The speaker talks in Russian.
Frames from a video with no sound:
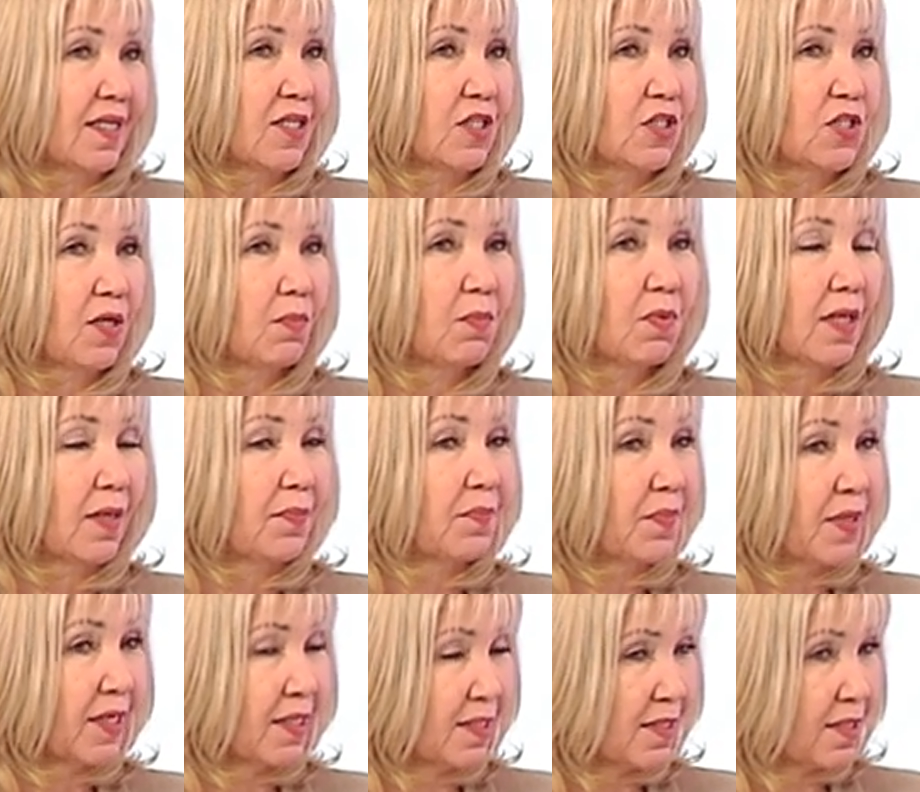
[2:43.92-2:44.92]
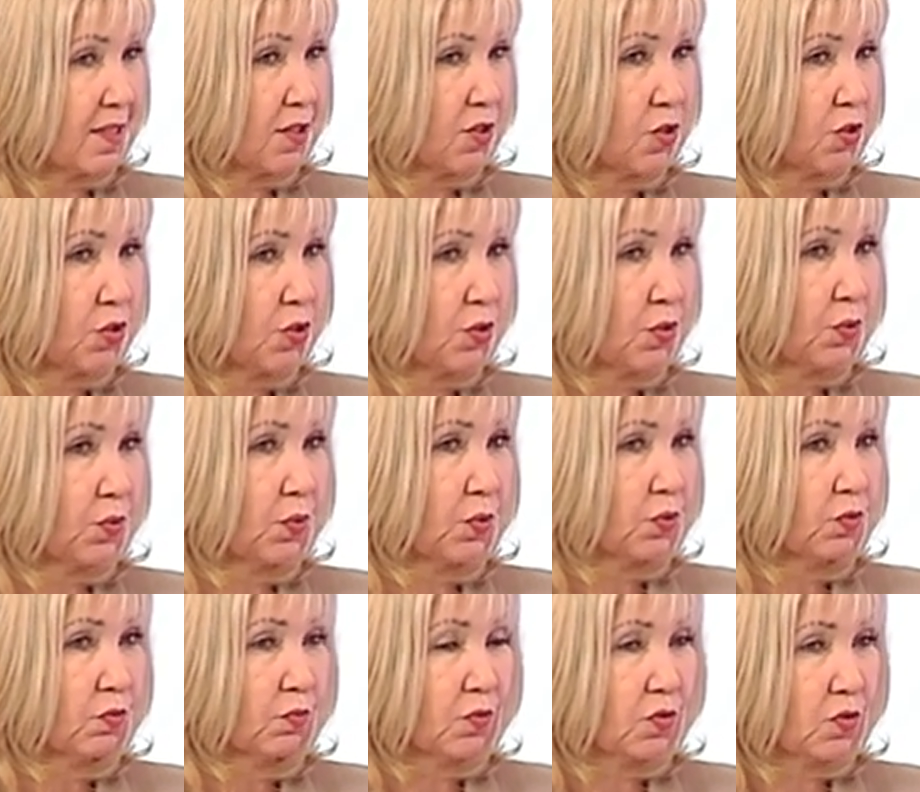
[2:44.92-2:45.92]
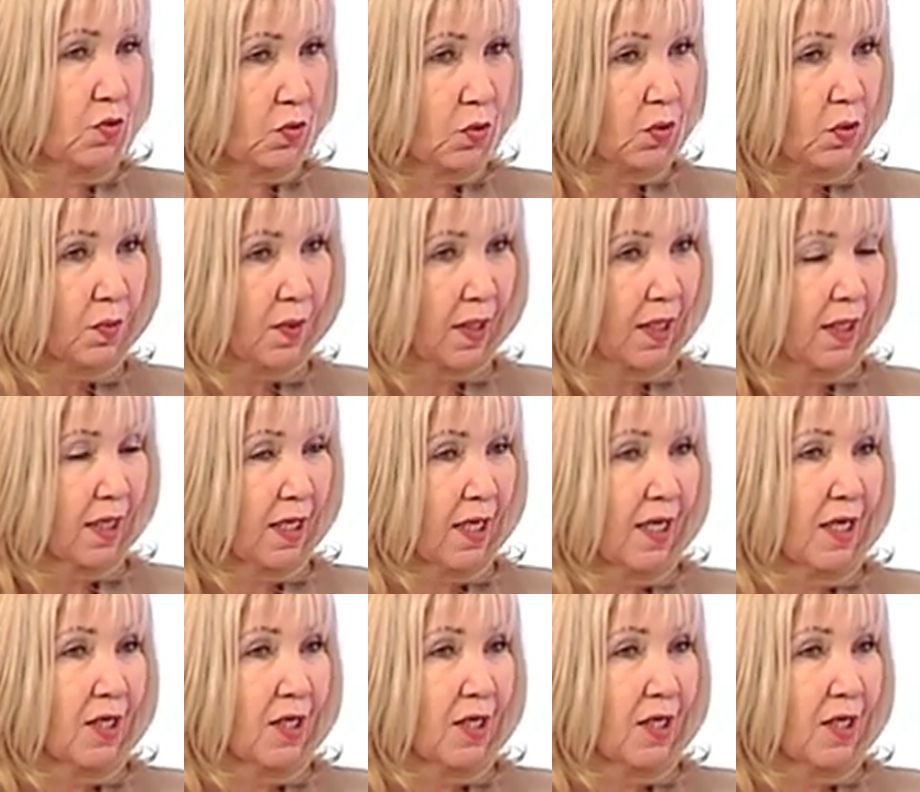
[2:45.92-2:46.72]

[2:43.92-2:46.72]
Должна была петь еще Дубцова,